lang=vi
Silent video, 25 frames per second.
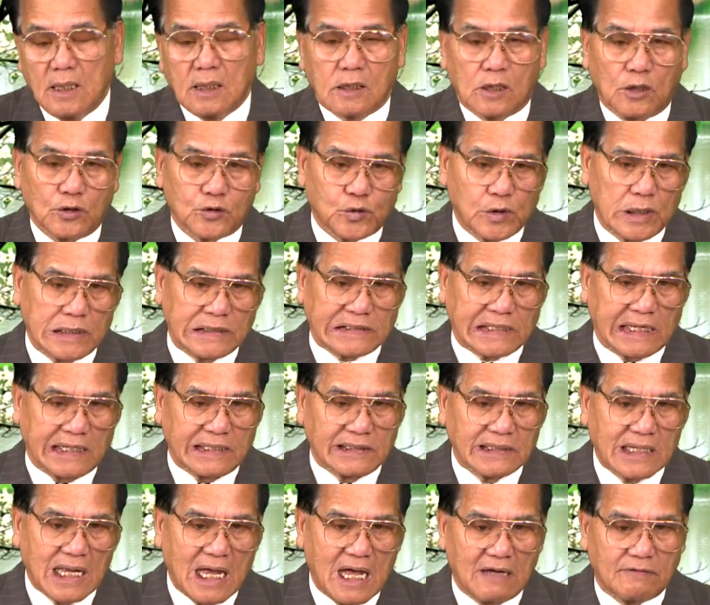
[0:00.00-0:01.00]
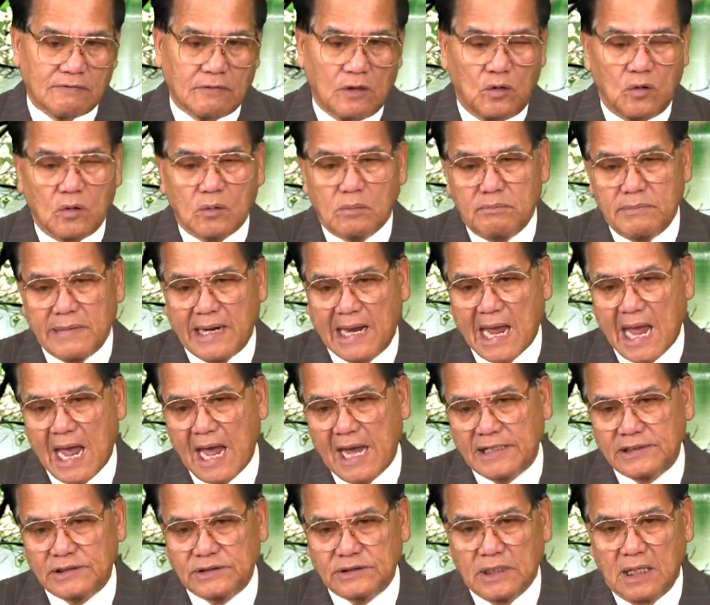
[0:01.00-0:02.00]
Câu chuyện xảy ra vào lúc
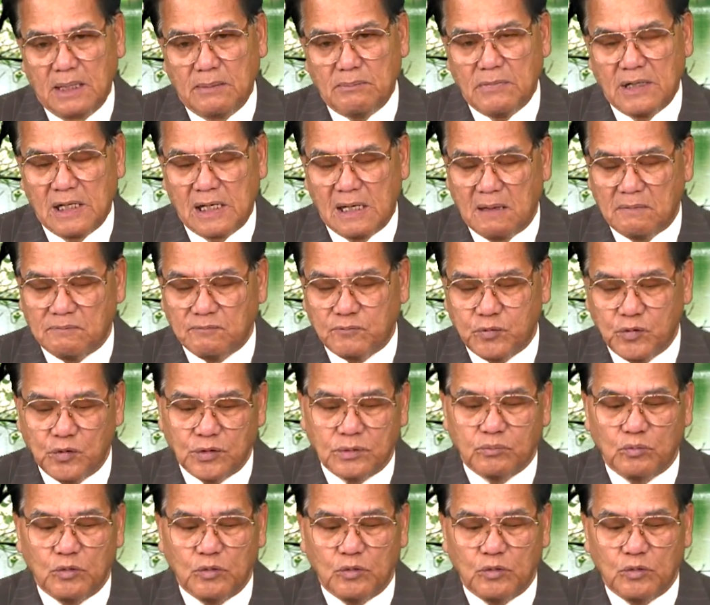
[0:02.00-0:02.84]
12 giờ 15 phút